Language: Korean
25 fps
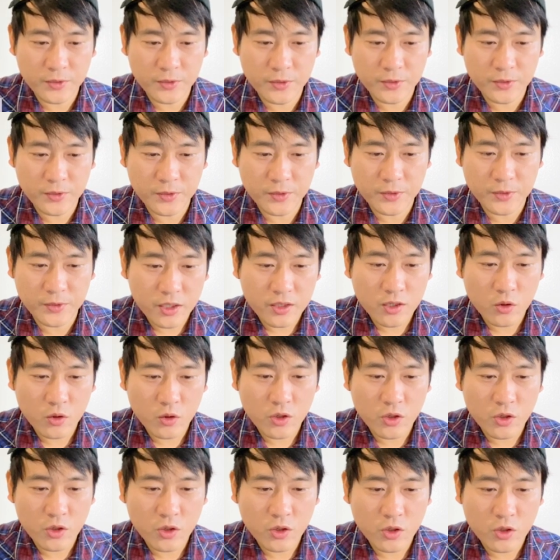브레이크다운
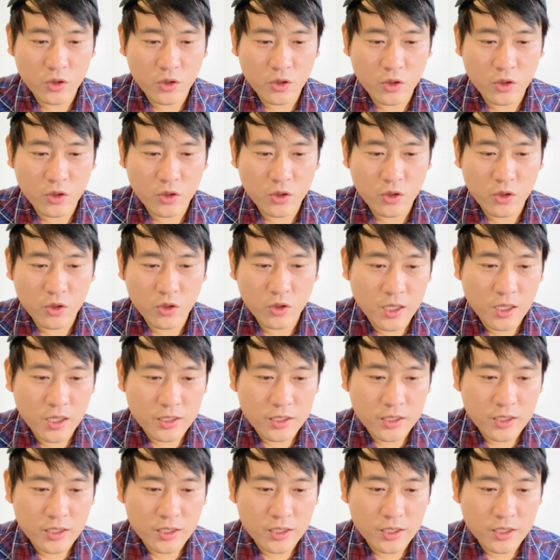해보시면
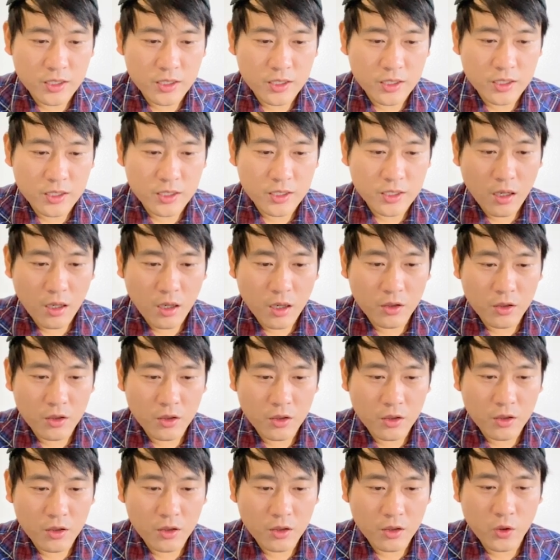그냥
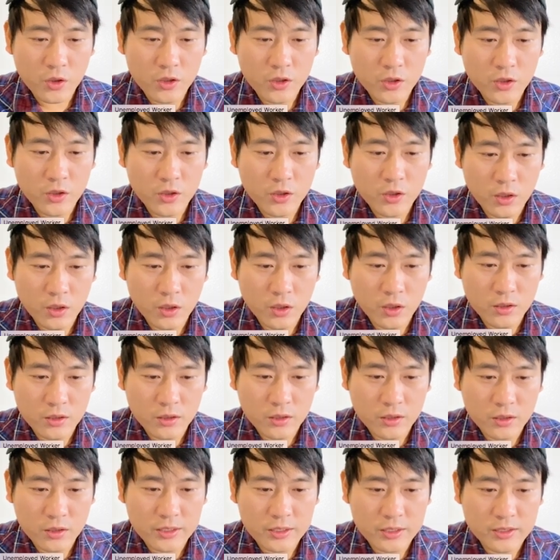unemployed worker, 그러니까
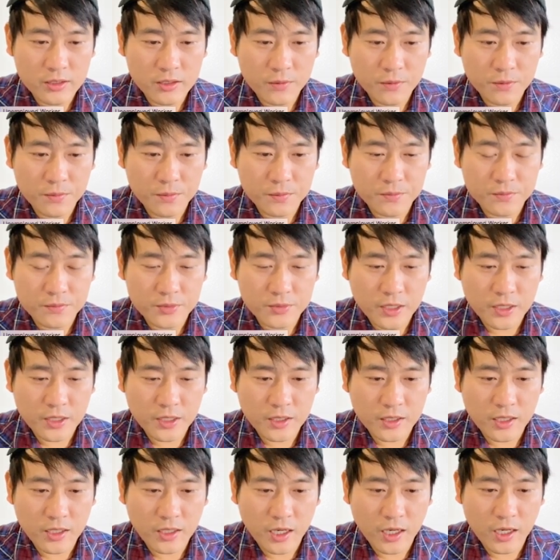실업
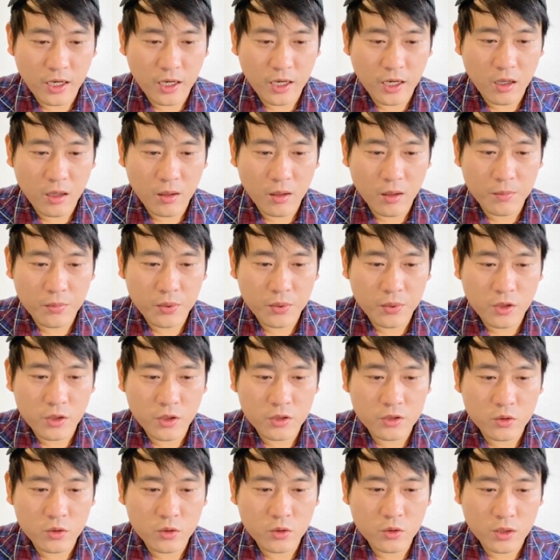상태다. unemployed
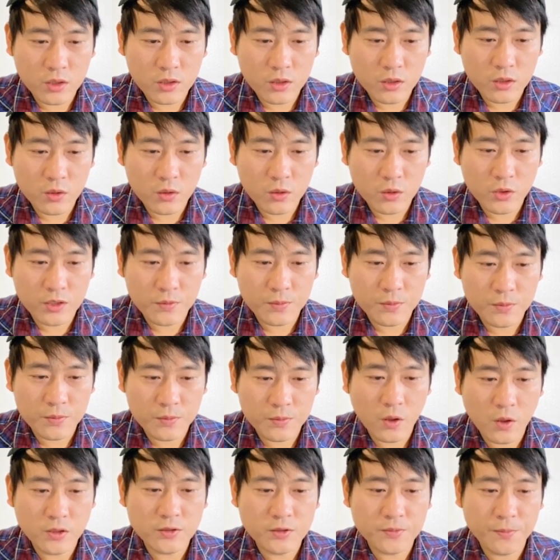worker with
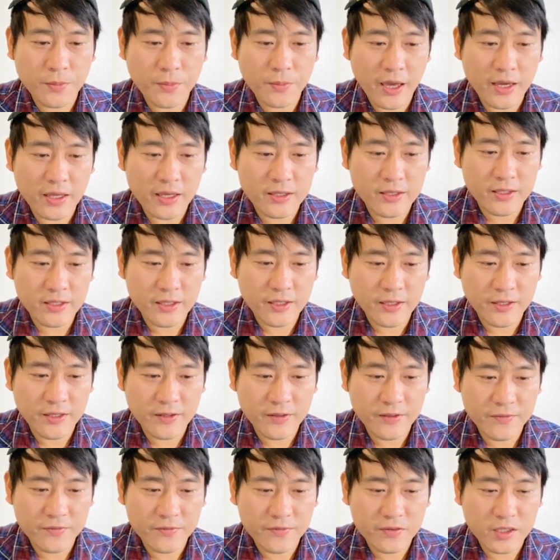
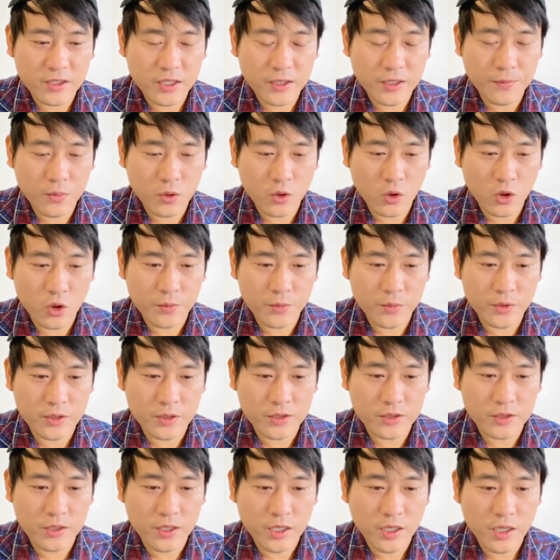prospective employment.
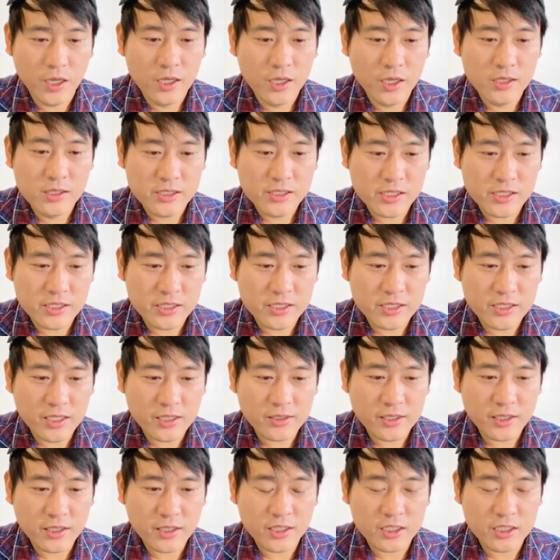실직한
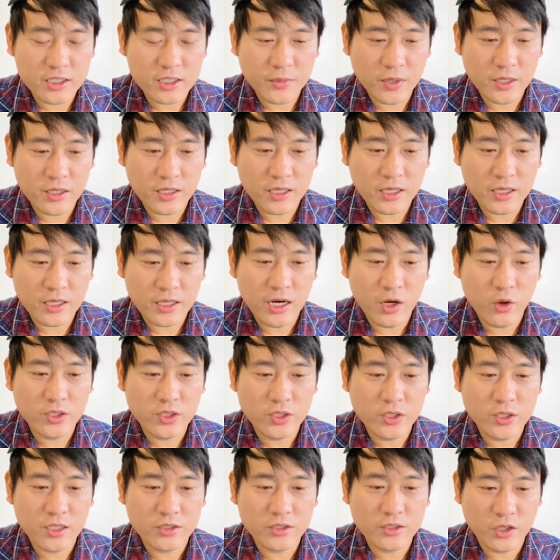상태지만 갈
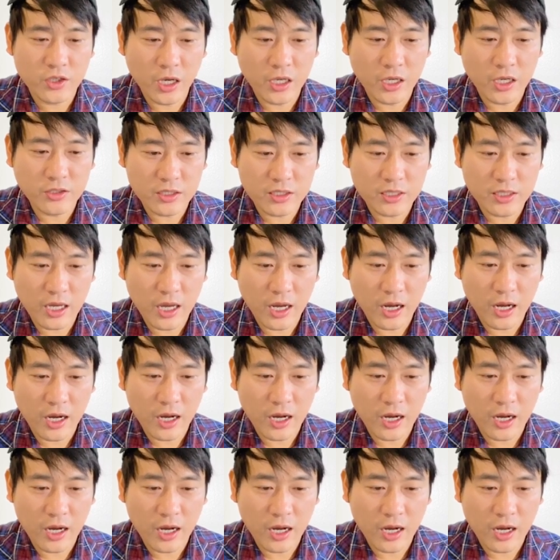회사가 정해져 있다.